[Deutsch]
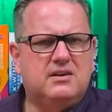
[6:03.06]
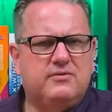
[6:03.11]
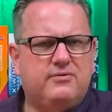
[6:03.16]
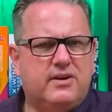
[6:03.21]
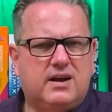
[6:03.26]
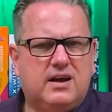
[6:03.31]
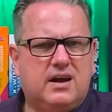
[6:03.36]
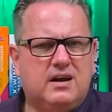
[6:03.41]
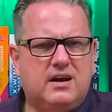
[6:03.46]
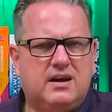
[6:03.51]

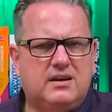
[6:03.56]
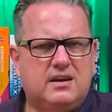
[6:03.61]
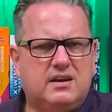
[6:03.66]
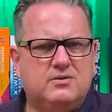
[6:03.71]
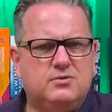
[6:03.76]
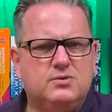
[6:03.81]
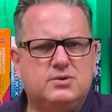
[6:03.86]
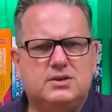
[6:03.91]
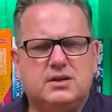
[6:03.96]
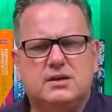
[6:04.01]
Vergangenheit ein
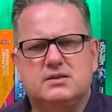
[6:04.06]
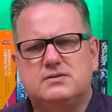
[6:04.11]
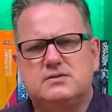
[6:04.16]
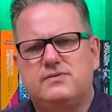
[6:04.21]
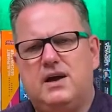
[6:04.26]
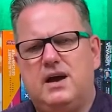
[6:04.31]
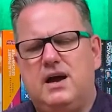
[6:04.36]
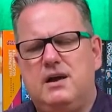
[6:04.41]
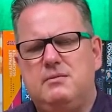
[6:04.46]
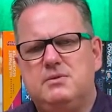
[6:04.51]
düsteres
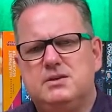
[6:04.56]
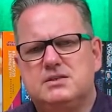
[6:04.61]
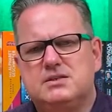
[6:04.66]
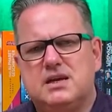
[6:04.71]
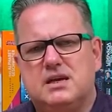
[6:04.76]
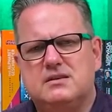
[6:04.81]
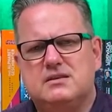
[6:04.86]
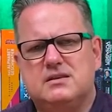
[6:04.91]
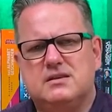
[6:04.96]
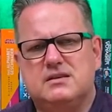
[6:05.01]
Verheimnis
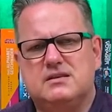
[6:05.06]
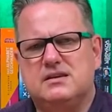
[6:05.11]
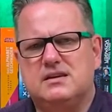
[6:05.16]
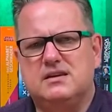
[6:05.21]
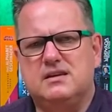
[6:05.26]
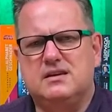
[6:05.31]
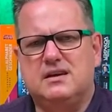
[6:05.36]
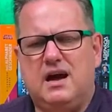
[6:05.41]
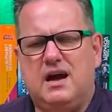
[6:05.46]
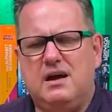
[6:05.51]
hat,
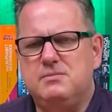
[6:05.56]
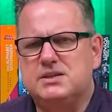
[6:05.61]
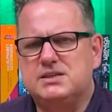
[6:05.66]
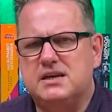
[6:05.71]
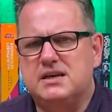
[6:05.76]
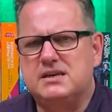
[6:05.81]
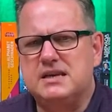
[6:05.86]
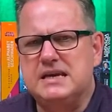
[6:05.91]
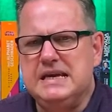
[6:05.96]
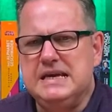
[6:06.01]
äh, Geheimnis
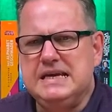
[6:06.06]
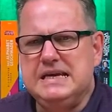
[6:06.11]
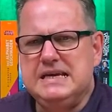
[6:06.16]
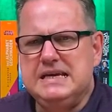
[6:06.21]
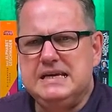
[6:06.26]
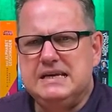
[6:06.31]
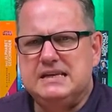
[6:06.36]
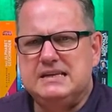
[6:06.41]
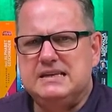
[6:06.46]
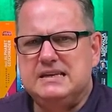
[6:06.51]
hat,
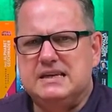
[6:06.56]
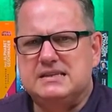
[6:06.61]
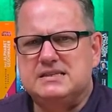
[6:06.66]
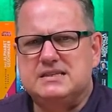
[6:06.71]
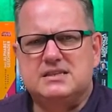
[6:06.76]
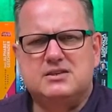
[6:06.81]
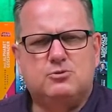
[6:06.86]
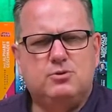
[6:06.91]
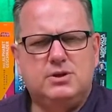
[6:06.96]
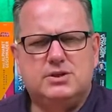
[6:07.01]
dass
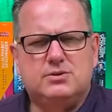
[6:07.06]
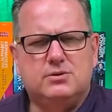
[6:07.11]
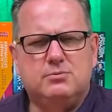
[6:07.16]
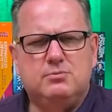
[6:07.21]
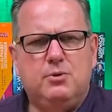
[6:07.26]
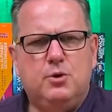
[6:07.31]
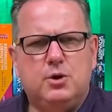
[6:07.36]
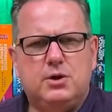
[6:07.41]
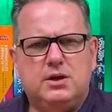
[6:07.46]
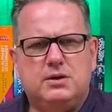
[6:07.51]
es Chris
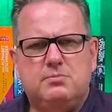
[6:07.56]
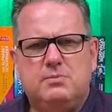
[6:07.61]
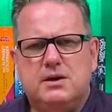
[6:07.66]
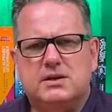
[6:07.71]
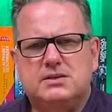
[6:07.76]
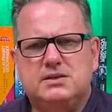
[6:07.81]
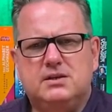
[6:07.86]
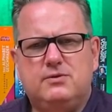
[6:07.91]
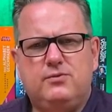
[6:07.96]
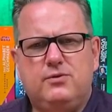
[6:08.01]
unmöglich
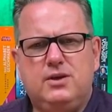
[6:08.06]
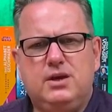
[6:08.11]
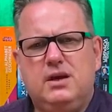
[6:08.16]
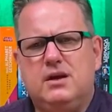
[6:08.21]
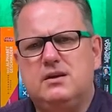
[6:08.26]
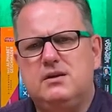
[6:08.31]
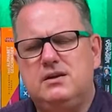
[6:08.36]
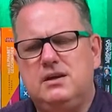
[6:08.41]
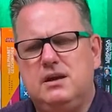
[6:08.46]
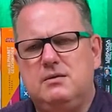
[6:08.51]
macht, sich für
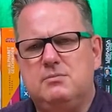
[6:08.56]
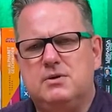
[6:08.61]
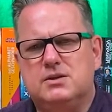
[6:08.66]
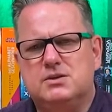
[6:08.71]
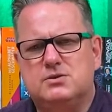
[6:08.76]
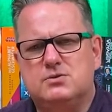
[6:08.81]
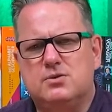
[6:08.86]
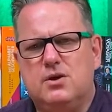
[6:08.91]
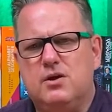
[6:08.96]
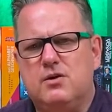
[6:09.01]
irgendjemand
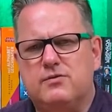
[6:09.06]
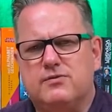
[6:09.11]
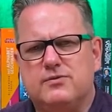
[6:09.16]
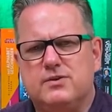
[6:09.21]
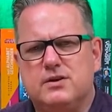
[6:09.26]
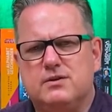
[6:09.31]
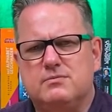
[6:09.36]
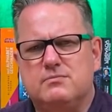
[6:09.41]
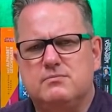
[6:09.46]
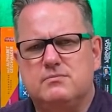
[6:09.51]
zu
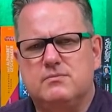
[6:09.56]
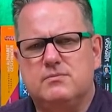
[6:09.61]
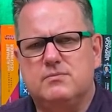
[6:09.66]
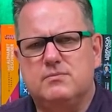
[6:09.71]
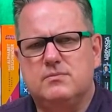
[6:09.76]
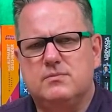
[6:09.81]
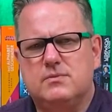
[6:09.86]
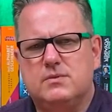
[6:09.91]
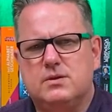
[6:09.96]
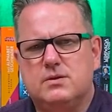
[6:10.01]
öffnen.
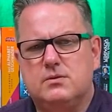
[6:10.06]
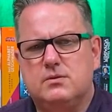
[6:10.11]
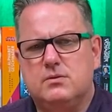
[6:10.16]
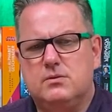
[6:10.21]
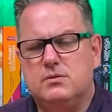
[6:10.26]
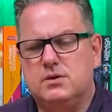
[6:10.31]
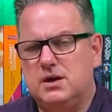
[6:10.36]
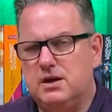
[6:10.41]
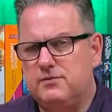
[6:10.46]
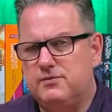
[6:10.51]

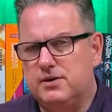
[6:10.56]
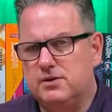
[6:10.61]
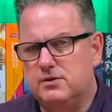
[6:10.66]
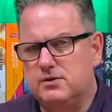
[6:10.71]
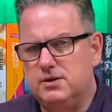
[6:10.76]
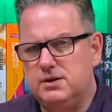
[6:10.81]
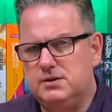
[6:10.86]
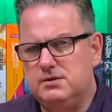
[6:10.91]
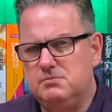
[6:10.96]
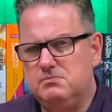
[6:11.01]
Oder etwa doch
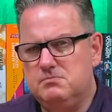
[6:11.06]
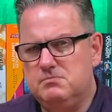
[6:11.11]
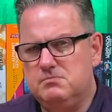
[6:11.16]
nicht?